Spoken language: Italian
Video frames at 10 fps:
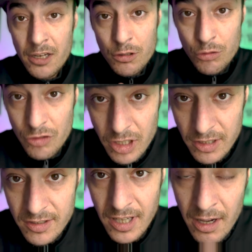
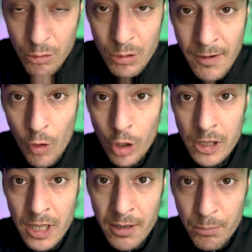giustizia una
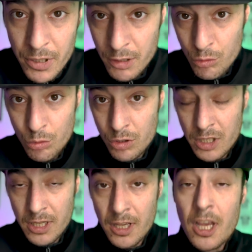volta per
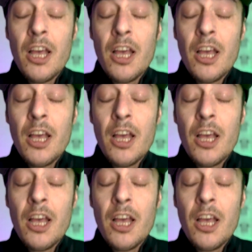tutte.